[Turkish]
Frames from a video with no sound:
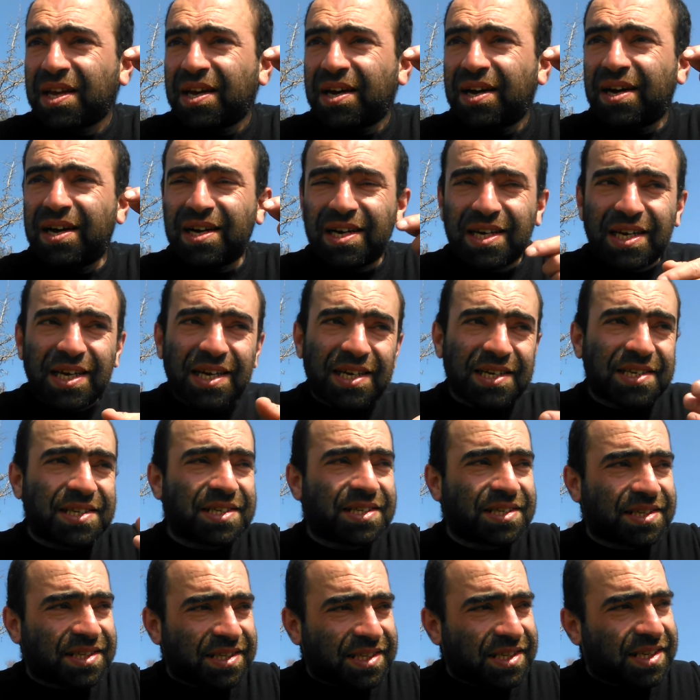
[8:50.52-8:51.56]
Ha gerçi
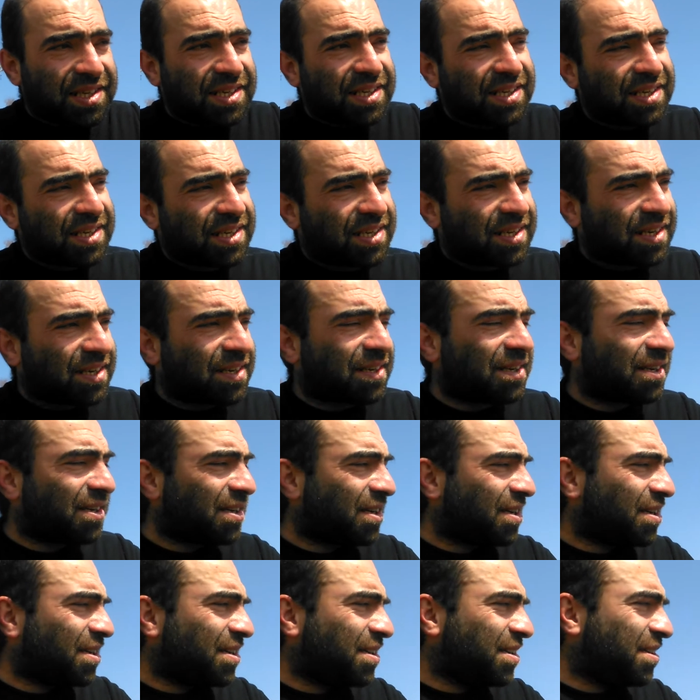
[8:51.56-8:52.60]
şimdi e,
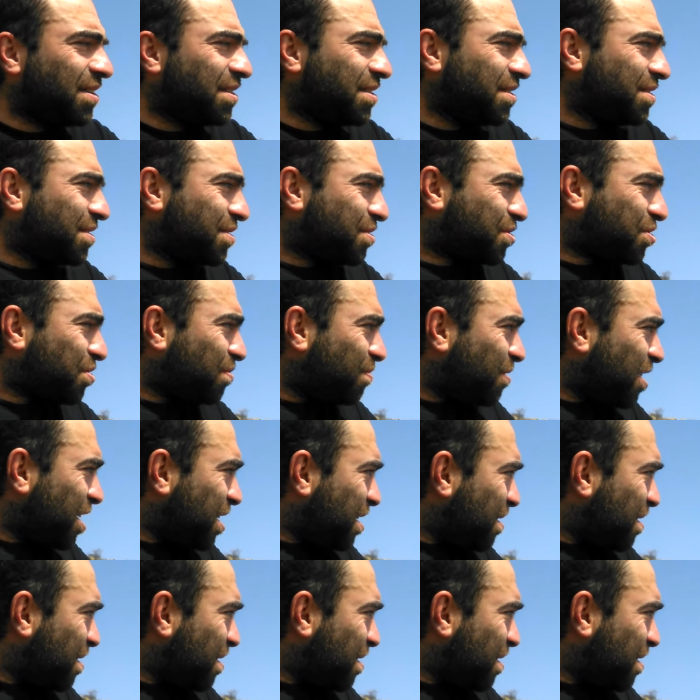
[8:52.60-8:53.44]
cuma